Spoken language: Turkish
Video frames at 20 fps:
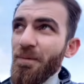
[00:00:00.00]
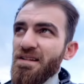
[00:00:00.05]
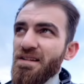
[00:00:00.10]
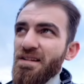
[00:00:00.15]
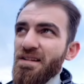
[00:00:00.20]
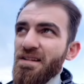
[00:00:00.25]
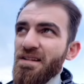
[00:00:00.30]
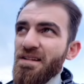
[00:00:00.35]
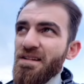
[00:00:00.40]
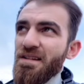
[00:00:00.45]

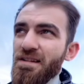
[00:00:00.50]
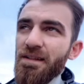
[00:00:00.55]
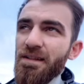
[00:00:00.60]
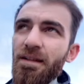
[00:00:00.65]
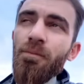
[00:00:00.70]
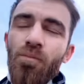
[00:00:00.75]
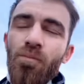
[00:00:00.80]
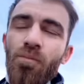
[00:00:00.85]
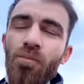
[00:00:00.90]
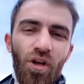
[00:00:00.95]
nasip
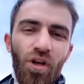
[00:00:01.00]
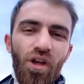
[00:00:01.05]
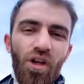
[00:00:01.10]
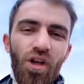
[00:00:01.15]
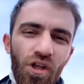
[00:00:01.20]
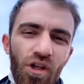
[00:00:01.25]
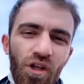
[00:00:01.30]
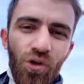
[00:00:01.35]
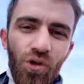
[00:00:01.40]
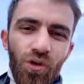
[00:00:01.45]
ederse
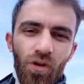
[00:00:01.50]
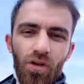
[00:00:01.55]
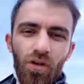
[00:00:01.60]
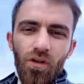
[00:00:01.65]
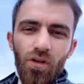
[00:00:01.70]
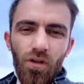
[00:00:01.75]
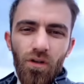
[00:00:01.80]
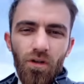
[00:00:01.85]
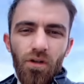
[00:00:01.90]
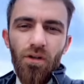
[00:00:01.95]
boyaya giriyor.
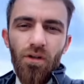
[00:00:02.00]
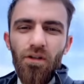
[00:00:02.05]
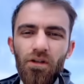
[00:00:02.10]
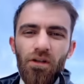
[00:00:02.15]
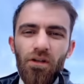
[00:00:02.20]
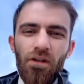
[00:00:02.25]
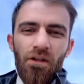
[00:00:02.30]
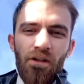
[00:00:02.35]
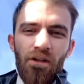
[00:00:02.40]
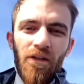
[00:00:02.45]

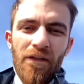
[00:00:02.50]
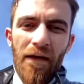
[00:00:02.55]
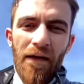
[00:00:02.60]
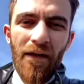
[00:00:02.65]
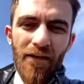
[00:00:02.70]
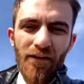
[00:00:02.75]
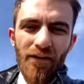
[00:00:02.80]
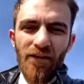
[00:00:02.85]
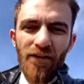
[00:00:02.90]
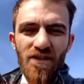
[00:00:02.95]
Ee,
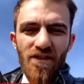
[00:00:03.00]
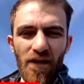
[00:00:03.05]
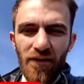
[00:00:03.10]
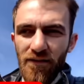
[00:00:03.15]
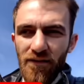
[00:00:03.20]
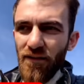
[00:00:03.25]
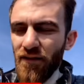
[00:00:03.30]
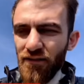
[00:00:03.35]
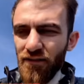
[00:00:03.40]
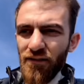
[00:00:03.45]
yarın da
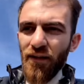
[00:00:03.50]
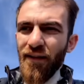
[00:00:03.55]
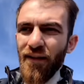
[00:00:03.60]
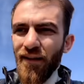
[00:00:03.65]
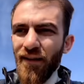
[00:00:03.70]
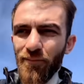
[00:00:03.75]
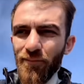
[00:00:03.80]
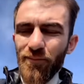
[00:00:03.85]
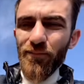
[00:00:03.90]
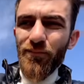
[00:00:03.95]
jantlarını
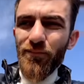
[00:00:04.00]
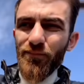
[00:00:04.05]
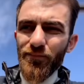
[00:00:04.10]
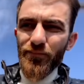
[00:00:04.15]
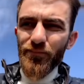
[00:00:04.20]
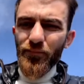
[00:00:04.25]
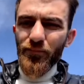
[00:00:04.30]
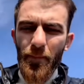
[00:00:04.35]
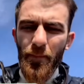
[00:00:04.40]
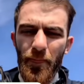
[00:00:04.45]
takarım.
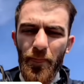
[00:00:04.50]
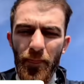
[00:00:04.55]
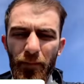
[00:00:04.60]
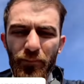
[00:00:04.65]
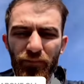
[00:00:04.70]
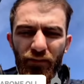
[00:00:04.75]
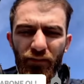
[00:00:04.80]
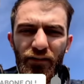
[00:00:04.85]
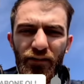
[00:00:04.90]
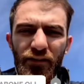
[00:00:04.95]

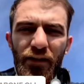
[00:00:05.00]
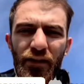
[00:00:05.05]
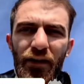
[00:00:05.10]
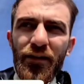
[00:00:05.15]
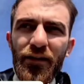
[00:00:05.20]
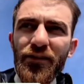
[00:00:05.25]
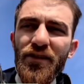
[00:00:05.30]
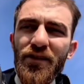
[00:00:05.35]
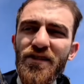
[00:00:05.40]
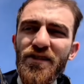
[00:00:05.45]

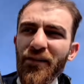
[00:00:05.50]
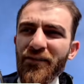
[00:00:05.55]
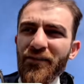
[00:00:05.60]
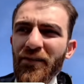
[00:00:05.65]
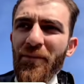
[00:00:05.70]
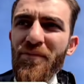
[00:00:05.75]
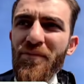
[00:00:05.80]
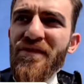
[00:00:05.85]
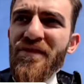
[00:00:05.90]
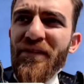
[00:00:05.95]
Yarın da
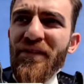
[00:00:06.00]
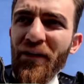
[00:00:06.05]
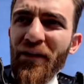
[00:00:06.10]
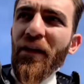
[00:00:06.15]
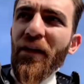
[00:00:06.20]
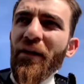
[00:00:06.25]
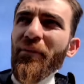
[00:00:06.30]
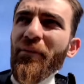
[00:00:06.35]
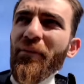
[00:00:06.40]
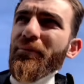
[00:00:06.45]
jantlarımızı
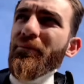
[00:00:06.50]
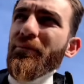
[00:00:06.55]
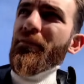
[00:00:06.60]
takarım.